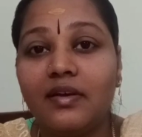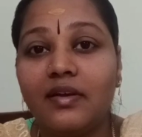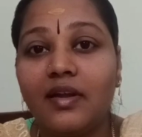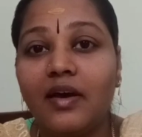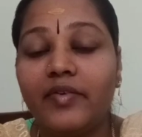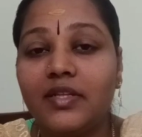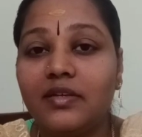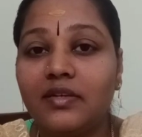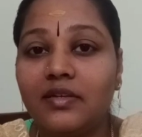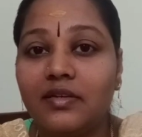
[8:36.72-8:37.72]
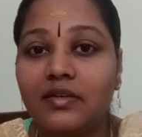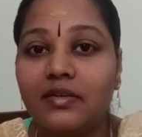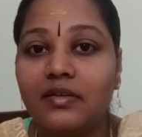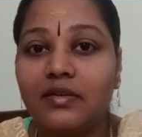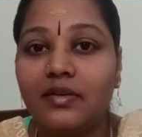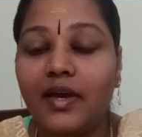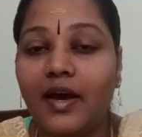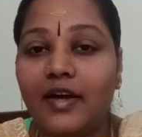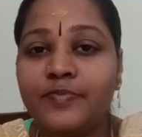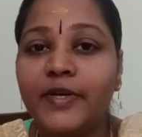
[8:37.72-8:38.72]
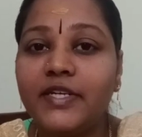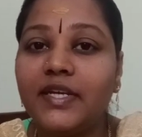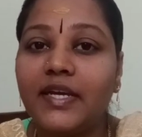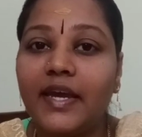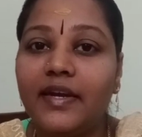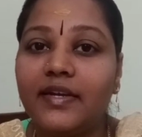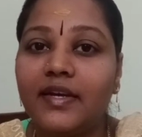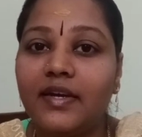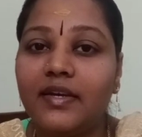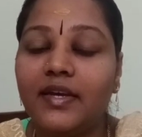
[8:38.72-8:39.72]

நான் வந்து என் ஹஸ்பண்ட்டை கேட்டேன்